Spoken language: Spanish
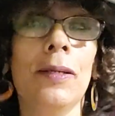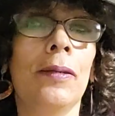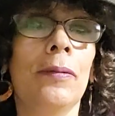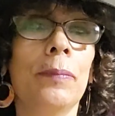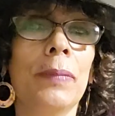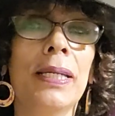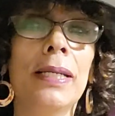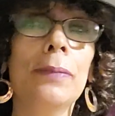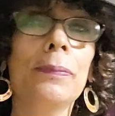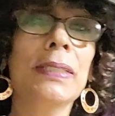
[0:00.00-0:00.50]

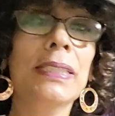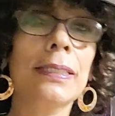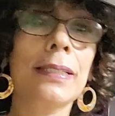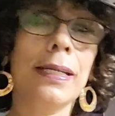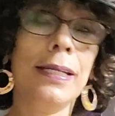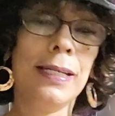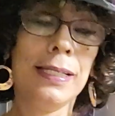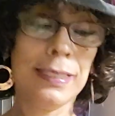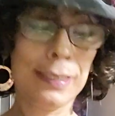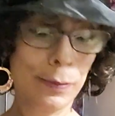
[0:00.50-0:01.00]
Miren mis
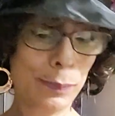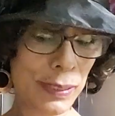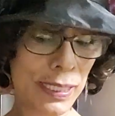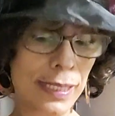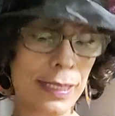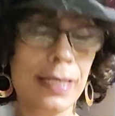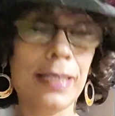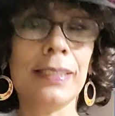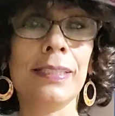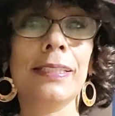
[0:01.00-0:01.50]
queridas
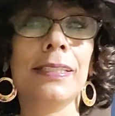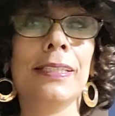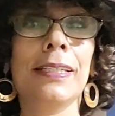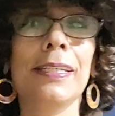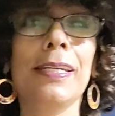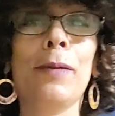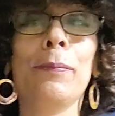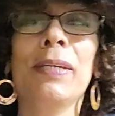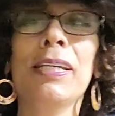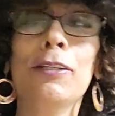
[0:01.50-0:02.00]
amiguitas
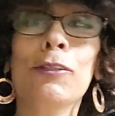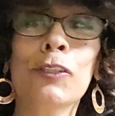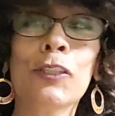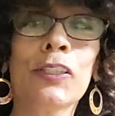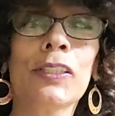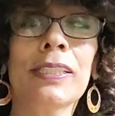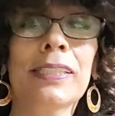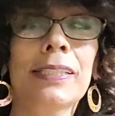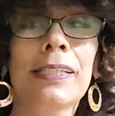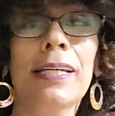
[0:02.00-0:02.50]
y
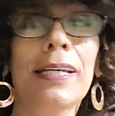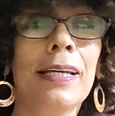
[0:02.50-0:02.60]
amigos,